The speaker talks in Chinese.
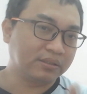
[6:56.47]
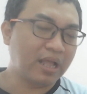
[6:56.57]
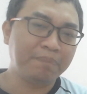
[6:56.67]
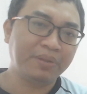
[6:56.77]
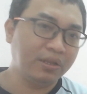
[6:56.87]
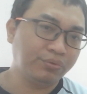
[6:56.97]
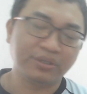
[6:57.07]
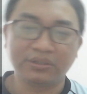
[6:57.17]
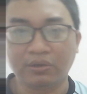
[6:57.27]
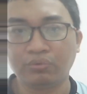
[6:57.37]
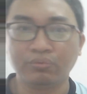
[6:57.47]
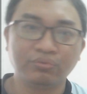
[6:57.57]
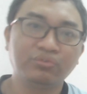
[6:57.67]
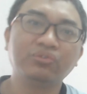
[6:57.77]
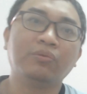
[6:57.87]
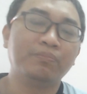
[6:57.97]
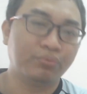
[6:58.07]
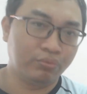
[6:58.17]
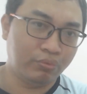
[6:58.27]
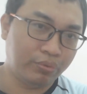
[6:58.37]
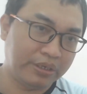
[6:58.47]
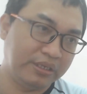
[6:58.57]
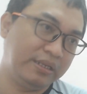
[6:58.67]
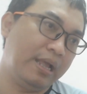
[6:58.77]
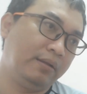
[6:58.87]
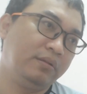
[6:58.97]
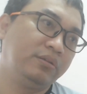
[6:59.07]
它批论的角度就不会一样。